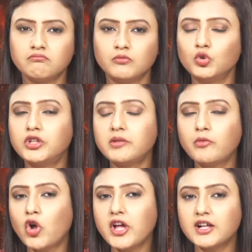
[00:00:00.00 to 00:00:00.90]
ভূতের
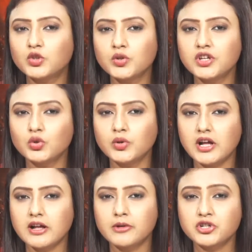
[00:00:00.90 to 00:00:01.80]
ভয়ে আতঙ্কিত
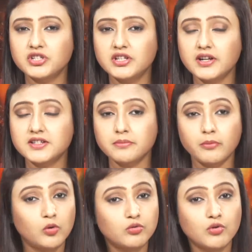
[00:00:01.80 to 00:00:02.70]
এলাকাবাসীদের একটা
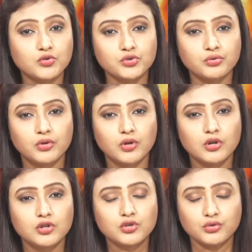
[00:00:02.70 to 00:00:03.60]
বড় অংশ
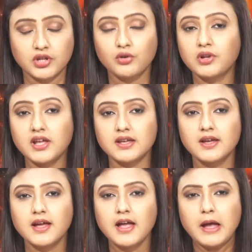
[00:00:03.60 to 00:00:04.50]
সন্ধে হলেই
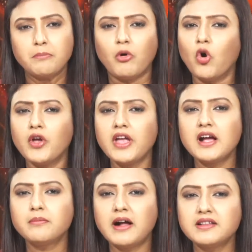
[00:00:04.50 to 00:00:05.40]
ভয়ে
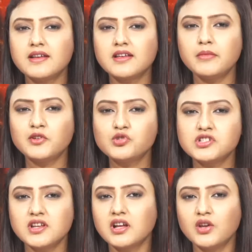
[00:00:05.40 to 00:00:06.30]
আর বাড়ি থেকে
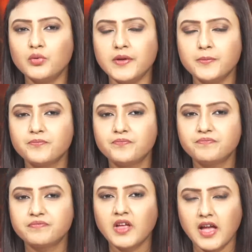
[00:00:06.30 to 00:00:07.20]
বেরোচ্ছেন না কেউই
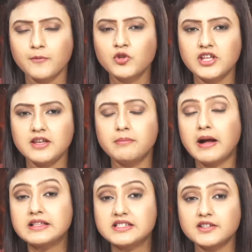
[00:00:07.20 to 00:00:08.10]
এমনকি
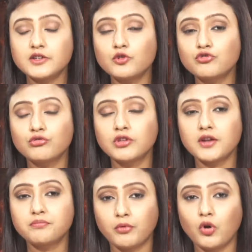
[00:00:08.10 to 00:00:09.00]
বাচ্চাদেরও
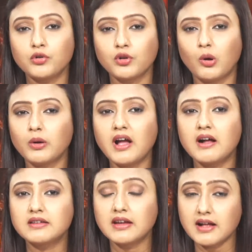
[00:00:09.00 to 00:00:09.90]
সন্ধ্যার পর ঘরে
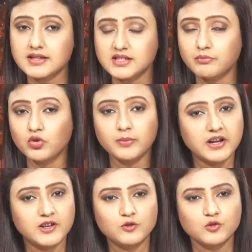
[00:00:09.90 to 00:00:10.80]
আটকে রাখছেন
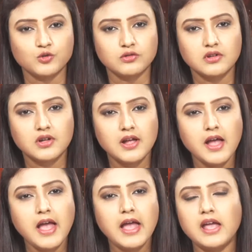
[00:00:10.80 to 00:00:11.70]
পরিবারের লোকজন
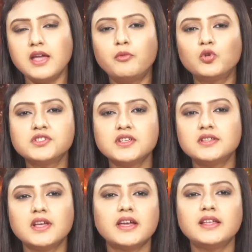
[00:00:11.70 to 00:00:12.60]
এই পরিস্থিতি
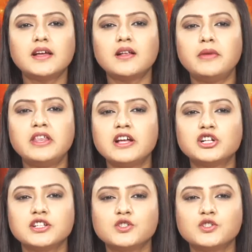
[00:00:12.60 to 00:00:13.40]
থেকে তারা বেরিয়ে আসার